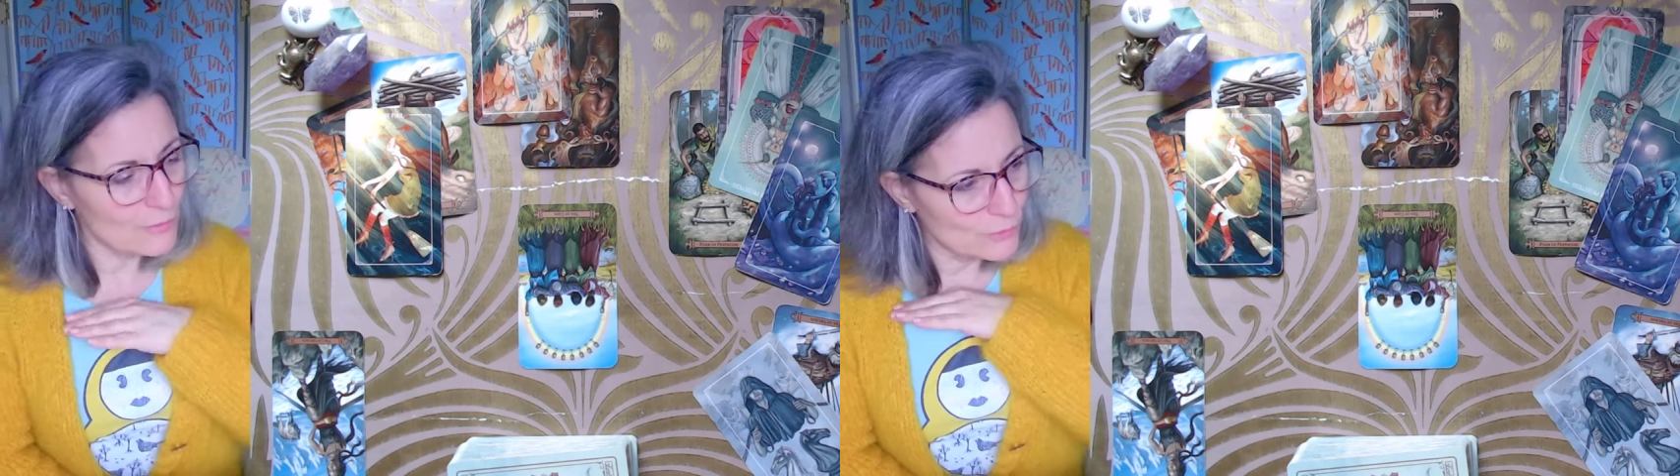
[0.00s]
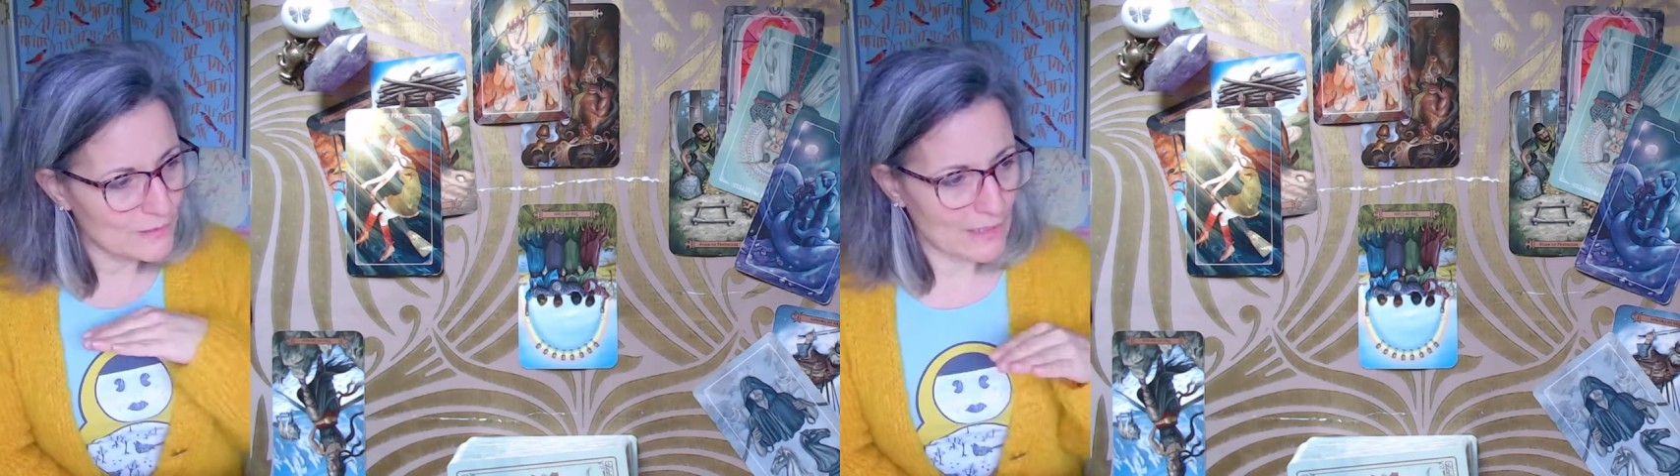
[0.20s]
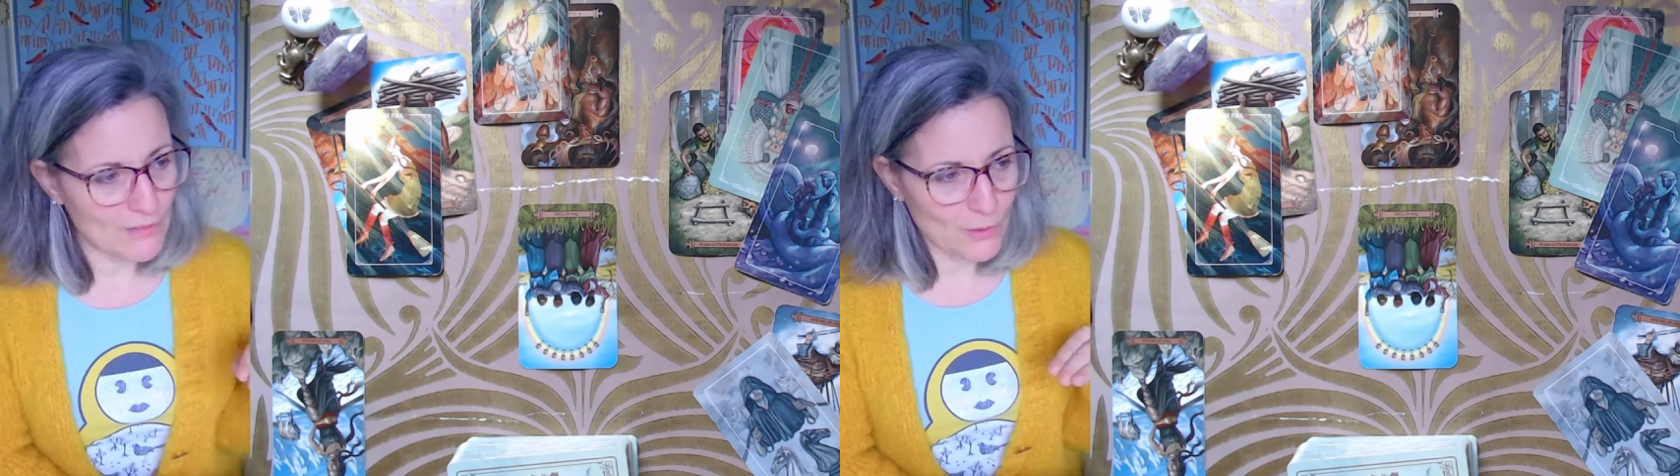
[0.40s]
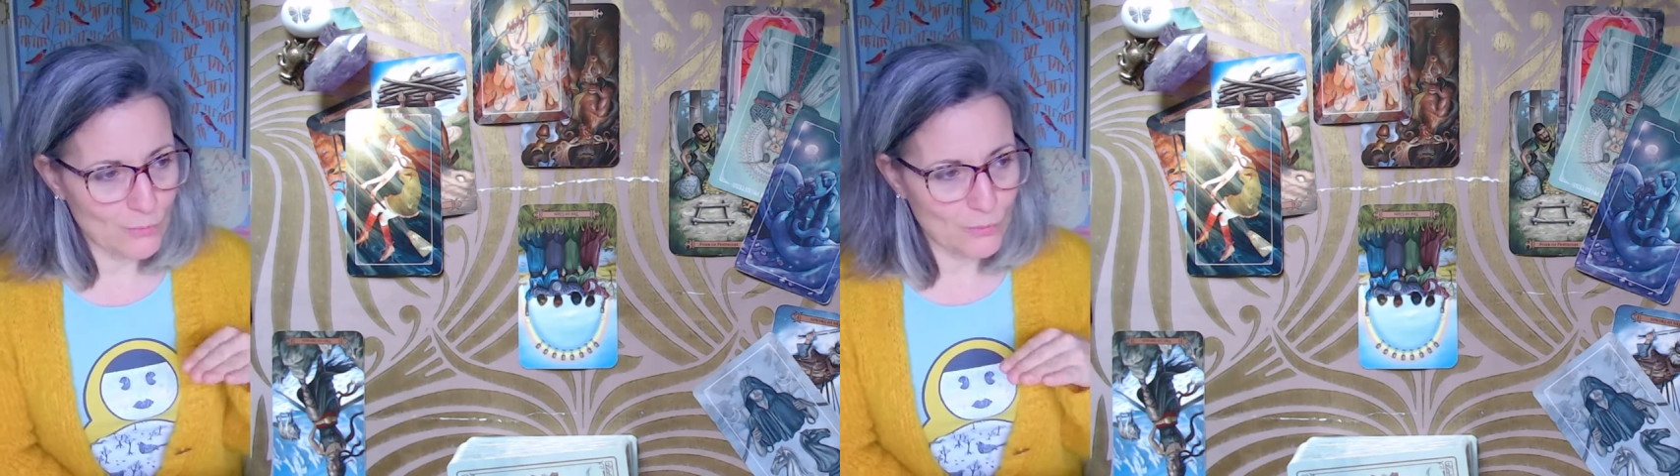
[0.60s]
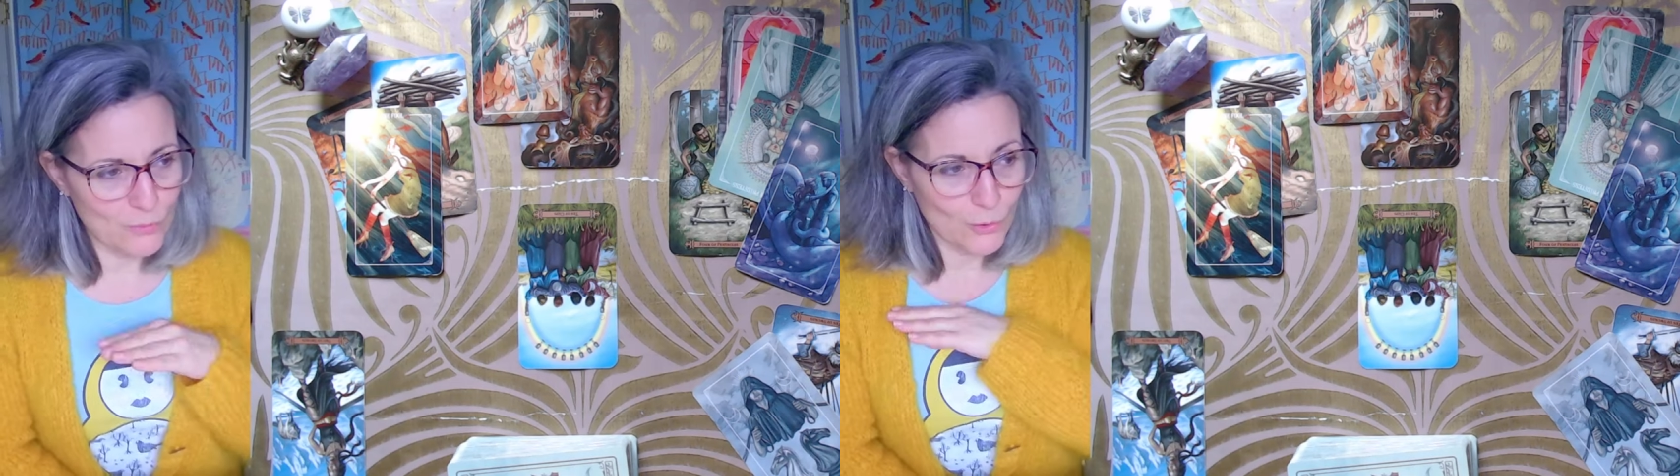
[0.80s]
vous savez que
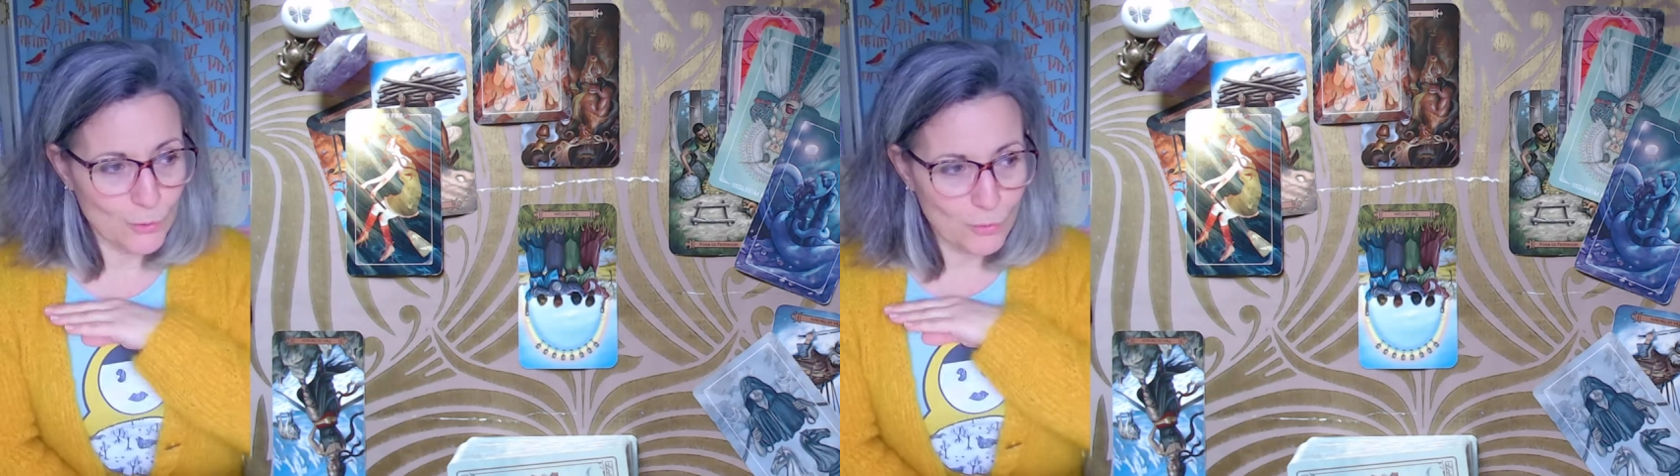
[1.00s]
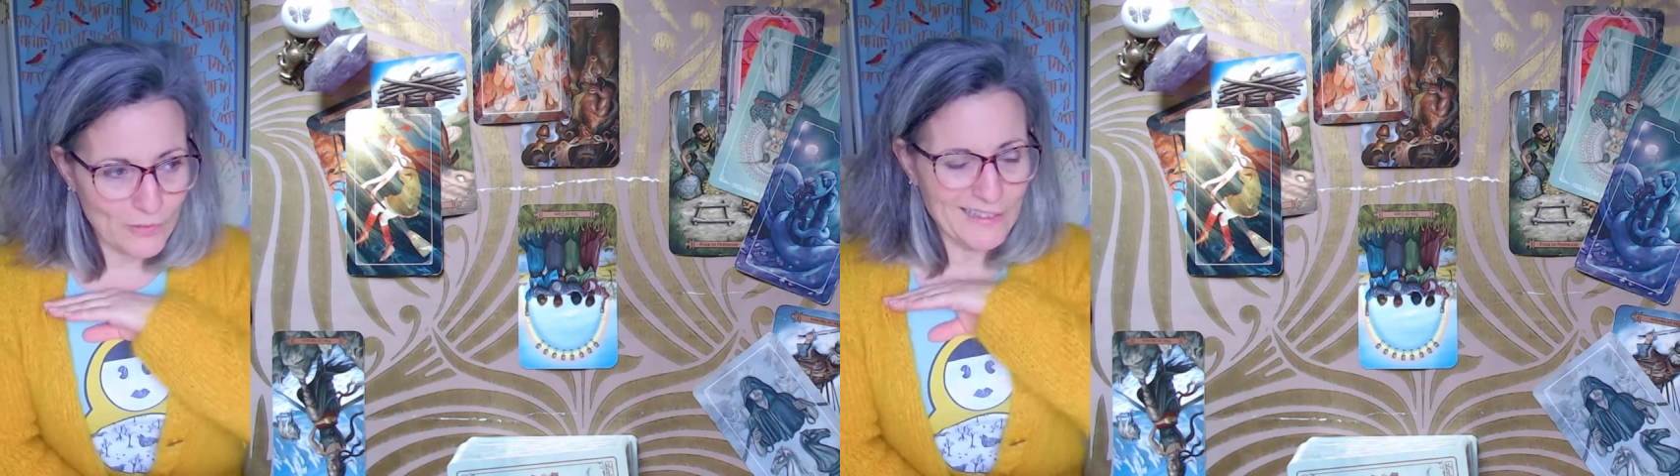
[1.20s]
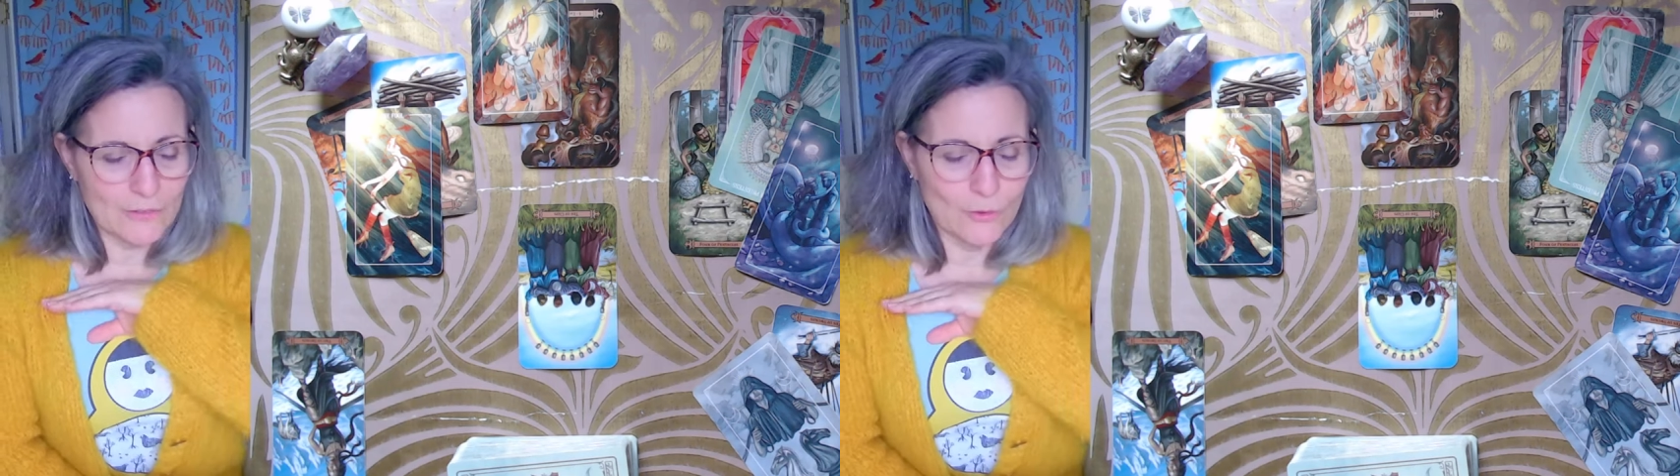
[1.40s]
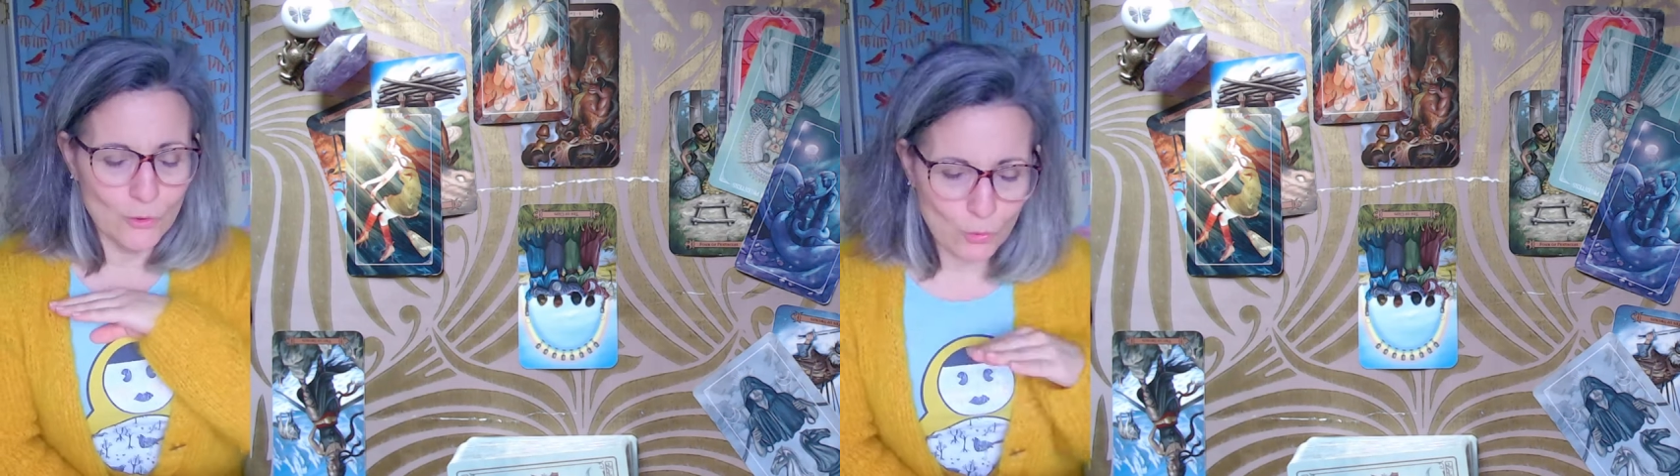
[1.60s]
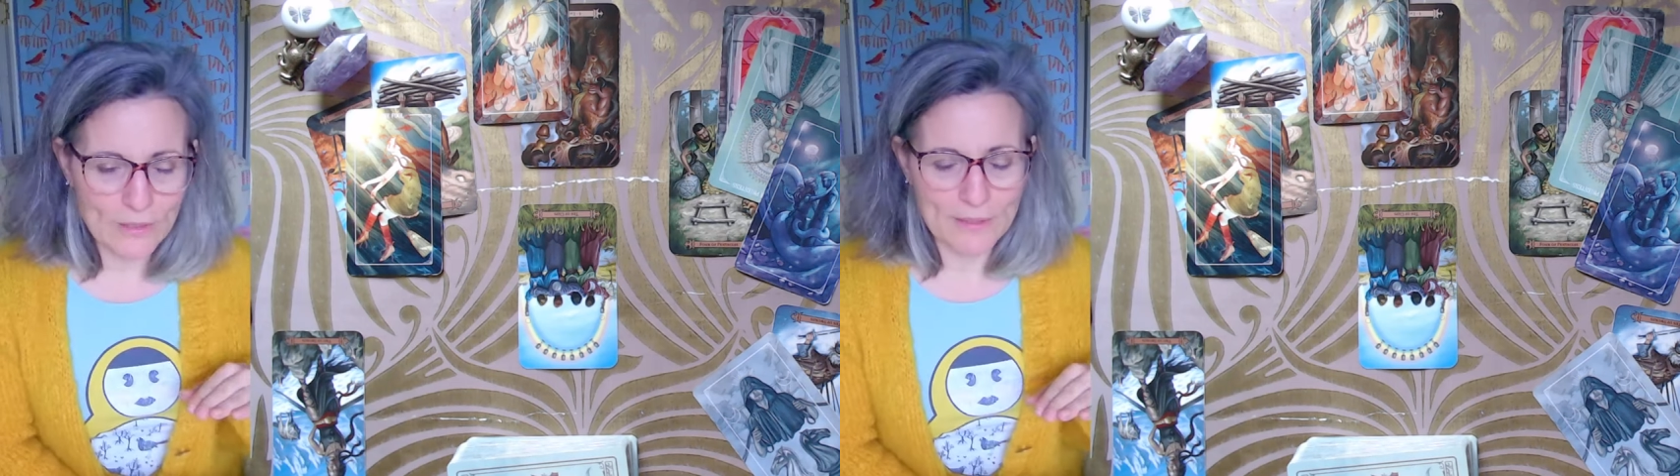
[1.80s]
vous vous retrouvez
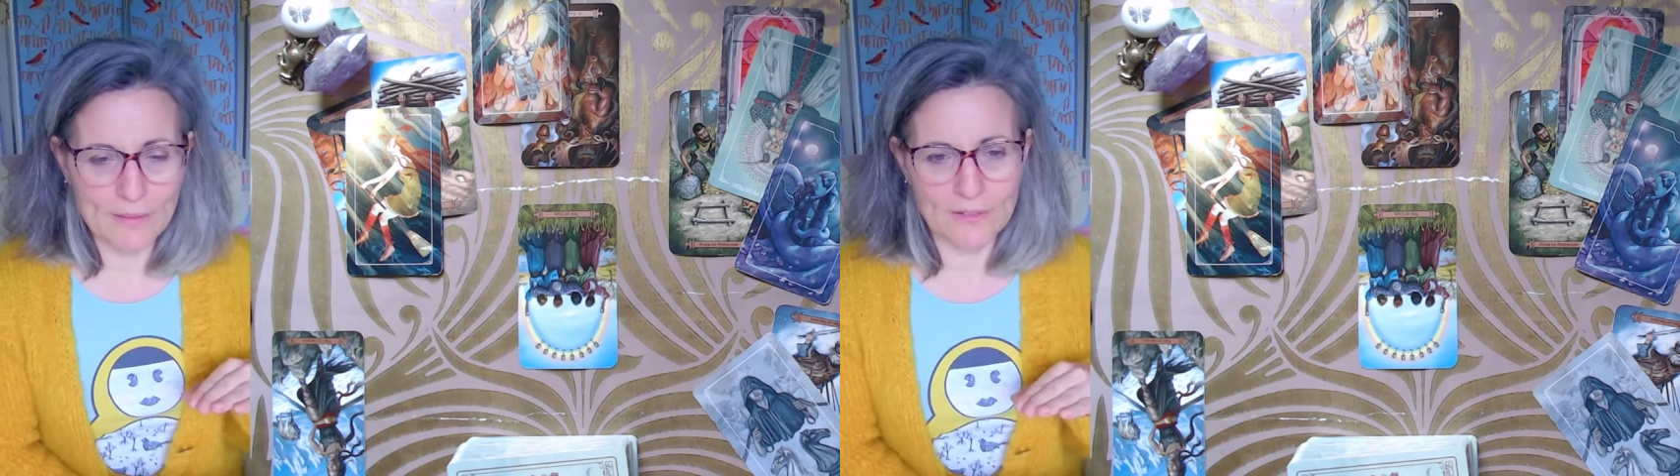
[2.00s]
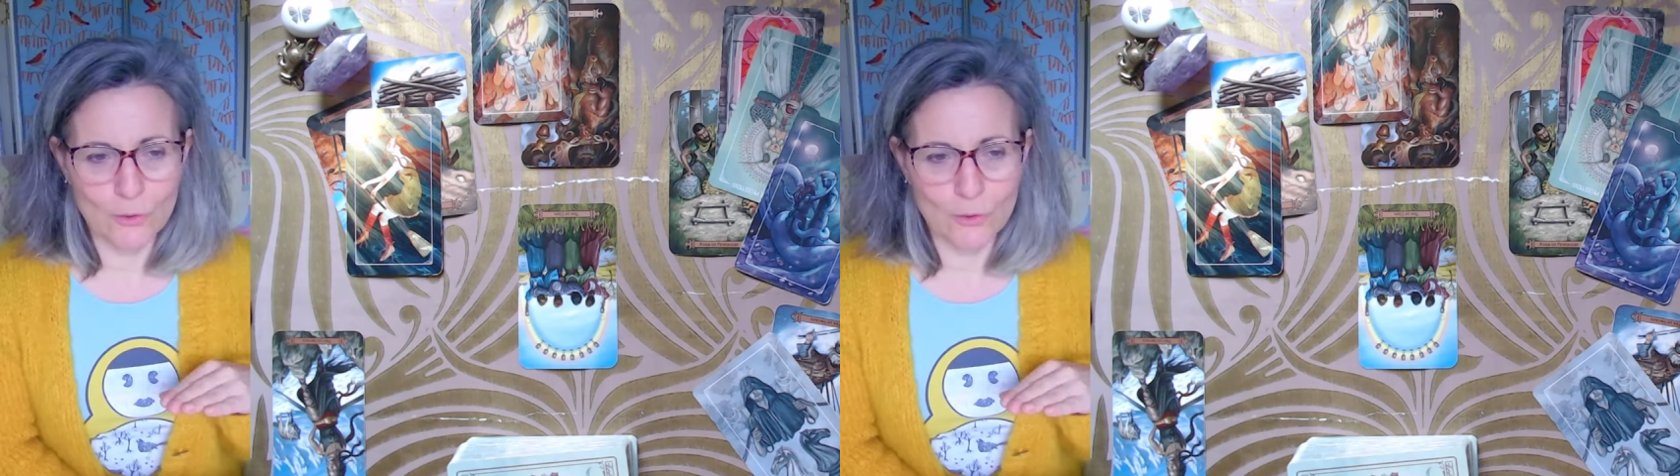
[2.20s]
tous les,